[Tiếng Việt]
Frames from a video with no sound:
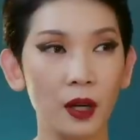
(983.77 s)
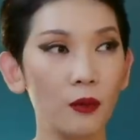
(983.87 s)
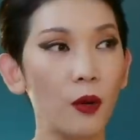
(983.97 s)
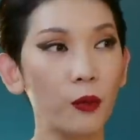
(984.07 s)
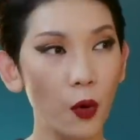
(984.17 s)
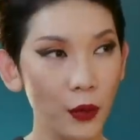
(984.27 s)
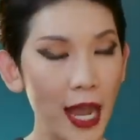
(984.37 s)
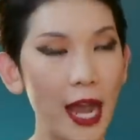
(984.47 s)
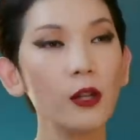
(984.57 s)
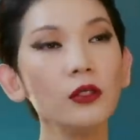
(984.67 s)
Một cô
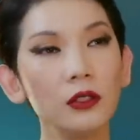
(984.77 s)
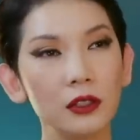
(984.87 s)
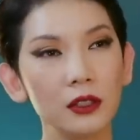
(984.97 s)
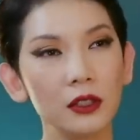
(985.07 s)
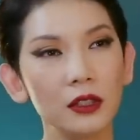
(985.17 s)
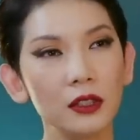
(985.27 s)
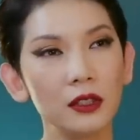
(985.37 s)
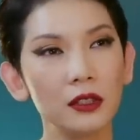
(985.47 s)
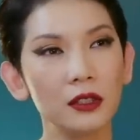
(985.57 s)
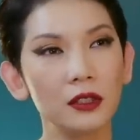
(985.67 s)
giáo
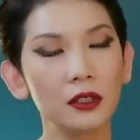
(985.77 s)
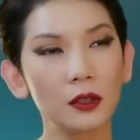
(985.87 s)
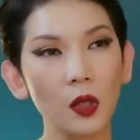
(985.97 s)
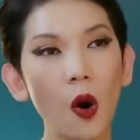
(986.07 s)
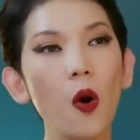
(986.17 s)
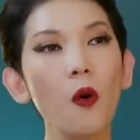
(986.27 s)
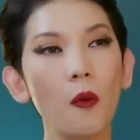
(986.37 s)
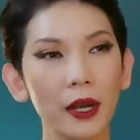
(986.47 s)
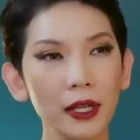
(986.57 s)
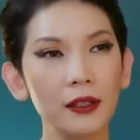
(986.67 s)
tố
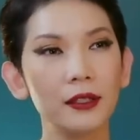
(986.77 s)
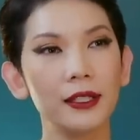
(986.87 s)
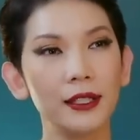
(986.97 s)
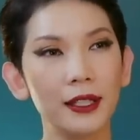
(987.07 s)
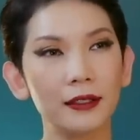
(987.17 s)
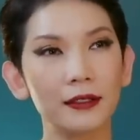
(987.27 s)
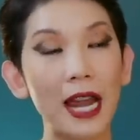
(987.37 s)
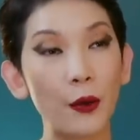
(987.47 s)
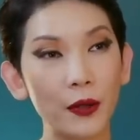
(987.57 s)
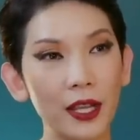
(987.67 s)
một cái người
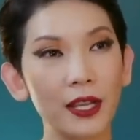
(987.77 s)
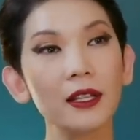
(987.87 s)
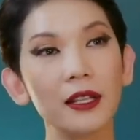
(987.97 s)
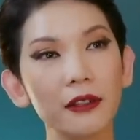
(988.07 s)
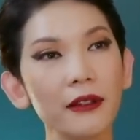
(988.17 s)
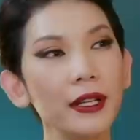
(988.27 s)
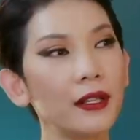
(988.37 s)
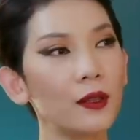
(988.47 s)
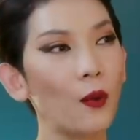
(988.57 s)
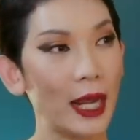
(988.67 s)
đạo diễn, diễn
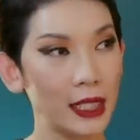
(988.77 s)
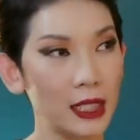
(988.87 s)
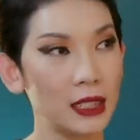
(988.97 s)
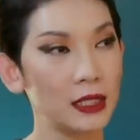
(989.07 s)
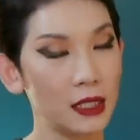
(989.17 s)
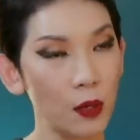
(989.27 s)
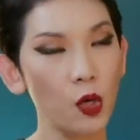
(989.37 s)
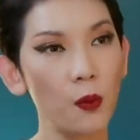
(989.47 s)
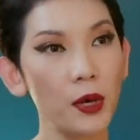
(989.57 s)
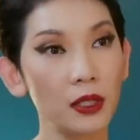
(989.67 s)
viên ngoại tình trong
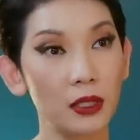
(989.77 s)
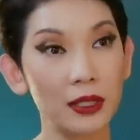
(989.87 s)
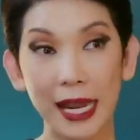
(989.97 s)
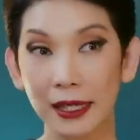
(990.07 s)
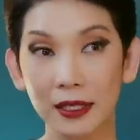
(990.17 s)
showbiz dậy